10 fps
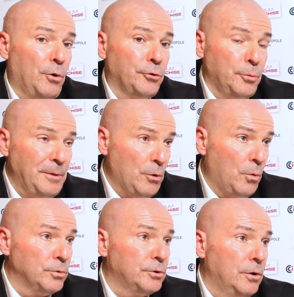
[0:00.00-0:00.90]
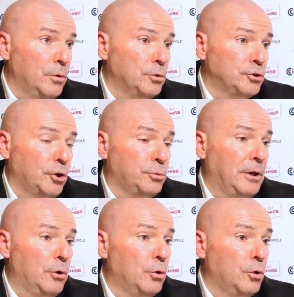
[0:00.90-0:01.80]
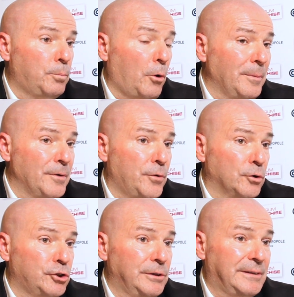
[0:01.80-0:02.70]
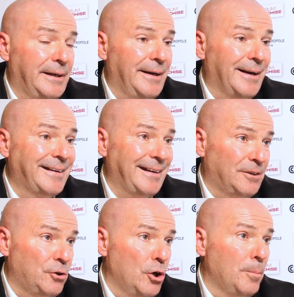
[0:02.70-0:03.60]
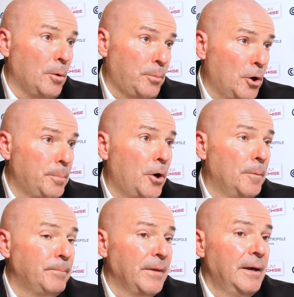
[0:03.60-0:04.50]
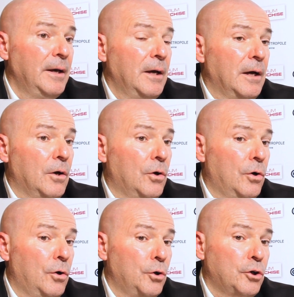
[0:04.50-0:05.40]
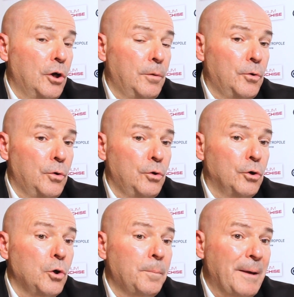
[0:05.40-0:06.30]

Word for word: en 2011. Aujourd'hui, le, premier franchisé a quatre clubs en propre. le, club, le, groupe